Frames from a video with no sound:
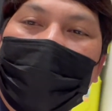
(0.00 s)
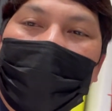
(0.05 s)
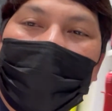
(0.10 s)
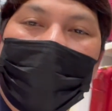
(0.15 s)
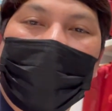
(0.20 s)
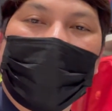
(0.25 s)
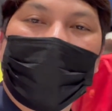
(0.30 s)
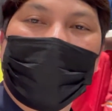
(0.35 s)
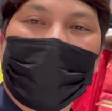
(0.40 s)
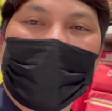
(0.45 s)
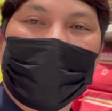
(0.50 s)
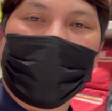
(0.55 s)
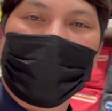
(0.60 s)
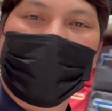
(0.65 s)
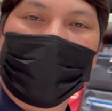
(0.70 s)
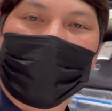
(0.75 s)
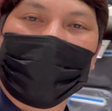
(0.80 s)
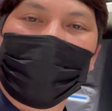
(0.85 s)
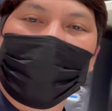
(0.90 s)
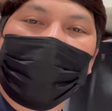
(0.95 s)
and uh,
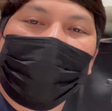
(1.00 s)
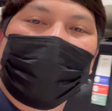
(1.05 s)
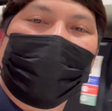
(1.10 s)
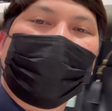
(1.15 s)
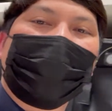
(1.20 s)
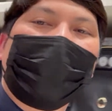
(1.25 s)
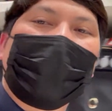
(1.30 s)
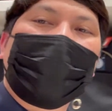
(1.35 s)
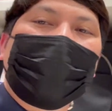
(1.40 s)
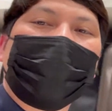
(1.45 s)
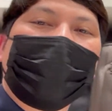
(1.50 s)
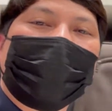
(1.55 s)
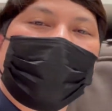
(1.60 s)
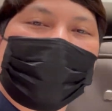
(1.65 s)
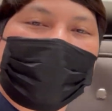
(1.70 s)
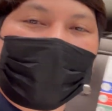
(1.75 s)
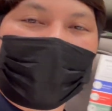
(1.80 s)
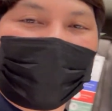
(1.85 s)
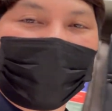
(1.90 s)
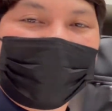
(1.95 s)
up to
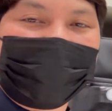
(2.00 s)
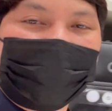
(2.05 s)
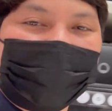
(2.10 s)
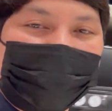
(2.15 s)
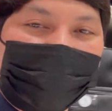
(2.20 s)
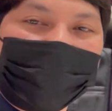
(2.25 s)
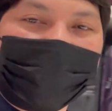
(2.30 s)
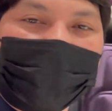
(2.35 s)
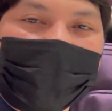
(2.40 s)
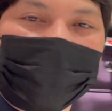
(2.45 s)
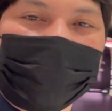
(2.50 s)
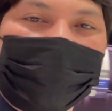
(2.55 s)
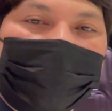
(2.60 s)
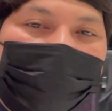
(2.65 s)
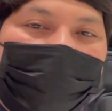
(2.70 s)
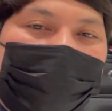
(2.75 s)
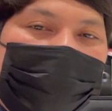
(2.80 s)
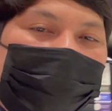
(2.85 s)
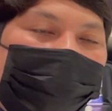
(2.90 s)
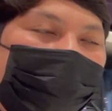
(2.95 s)
70%
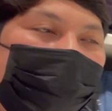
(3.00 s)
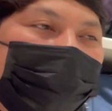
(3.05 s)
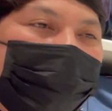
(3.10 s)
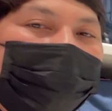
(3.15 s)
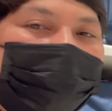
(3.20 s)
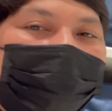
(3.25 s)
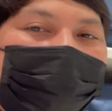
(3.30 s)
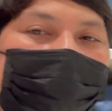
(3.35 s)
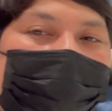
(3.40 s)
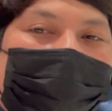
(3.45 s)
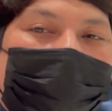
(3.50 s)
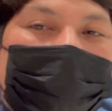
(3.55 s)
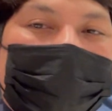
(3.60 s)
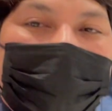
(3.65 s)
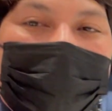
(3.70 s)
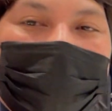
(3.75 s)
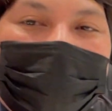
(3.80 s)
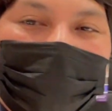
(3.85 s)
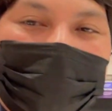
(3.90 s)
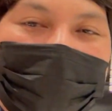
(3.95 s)

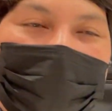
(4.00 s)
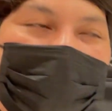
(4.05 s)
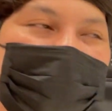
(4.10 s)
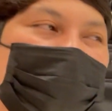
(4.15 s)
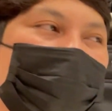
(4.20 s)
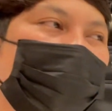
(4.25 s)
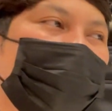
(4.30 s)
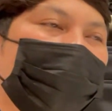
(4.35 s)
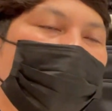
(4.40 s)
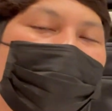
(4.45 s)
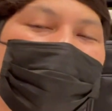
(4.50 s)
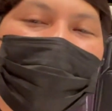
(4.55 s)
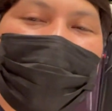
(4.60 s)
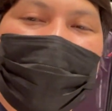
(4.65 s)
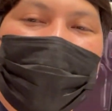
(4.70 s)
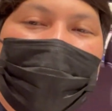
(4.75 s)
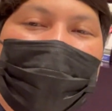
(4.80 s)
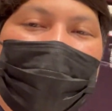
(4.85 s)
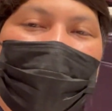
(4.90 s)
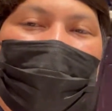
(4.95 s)
so
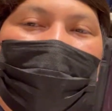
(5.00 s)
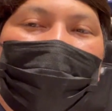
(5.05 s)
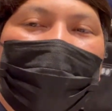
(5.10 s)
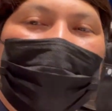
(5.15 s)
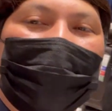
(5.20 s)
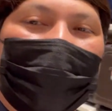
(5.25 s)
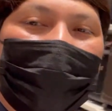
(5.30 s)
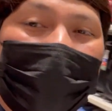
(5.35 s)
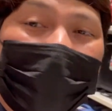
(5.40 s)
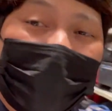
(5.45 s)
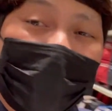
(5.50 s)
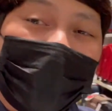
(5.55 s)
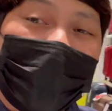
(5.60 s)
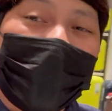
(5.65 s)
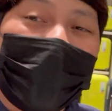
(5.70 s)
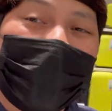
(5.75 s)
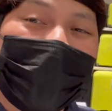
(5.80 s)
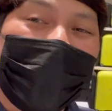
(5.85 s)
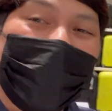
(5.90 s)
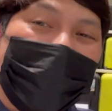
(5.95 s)
pasyal lang
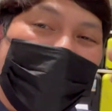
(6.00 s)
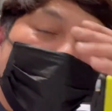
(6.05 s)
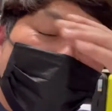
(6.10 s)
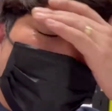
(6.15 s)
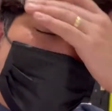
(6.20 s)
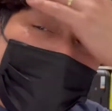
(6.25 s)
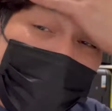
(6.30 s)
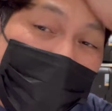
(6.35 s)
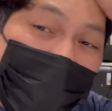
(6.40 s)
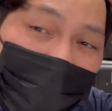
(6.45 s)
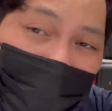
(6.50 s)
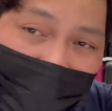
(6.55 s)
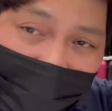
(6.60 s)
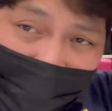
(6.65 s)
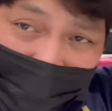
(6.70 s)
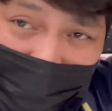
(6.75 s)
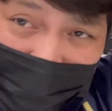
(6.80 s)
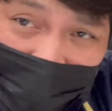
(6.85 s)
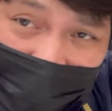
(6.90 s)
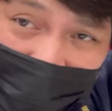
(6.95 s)
kayo dito yung
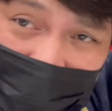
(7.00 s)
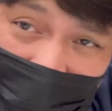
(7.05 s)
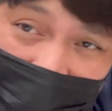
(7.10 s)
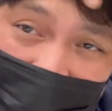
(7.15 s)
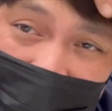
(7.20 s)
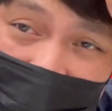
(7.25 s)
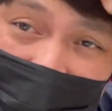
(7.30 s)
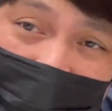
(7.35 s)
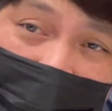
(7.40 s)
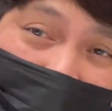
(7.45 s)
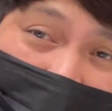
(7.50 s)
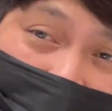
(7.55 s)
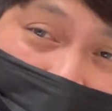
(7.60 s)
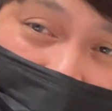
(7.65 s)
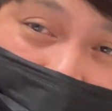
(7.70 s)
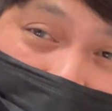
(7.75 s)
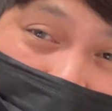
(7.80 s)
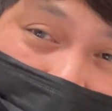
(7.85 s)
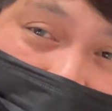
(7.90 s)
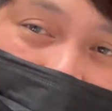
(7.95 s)
mga
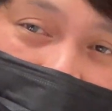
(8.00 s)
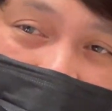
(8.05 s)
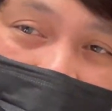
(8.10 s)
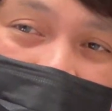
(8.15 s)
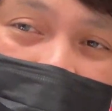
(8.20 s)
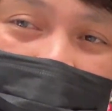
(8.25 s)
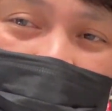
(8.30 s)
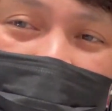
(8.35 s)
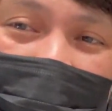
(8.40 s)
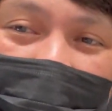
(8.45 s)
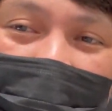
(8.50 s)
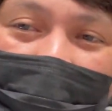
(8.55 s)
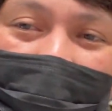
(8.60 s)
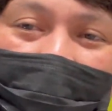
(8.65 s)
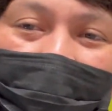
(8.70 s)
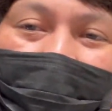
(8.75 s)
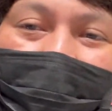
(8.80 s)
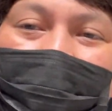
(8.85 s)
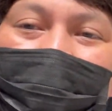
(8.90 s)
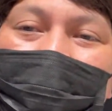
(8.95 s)
gustong uh,
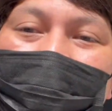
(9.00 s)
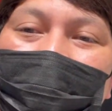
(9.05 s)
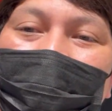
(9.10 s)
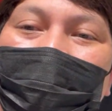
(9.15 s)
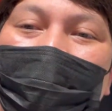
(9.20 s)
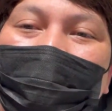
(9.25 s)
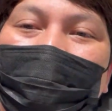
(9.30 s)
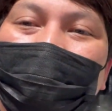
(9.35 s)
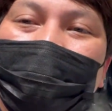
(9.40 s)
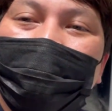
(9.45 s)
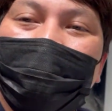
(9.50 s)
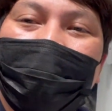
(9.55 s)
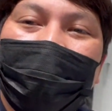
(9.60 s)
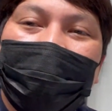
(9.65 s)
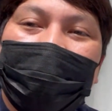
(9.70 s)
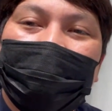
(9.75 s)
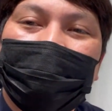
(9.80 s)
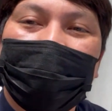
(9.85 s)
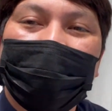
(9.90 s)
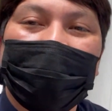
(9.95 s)
bumili ng
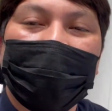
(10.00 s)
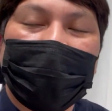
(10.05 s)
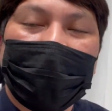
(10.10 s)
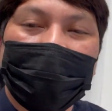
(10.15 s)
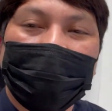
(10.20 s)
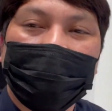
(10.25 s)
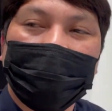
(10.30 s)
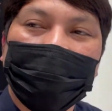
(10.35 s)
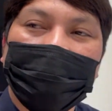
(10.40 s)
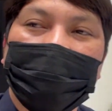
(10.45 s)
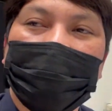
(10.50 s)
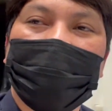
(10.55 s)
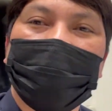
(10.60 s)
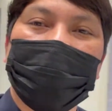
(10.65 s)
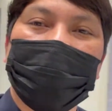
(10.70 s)
mga luggage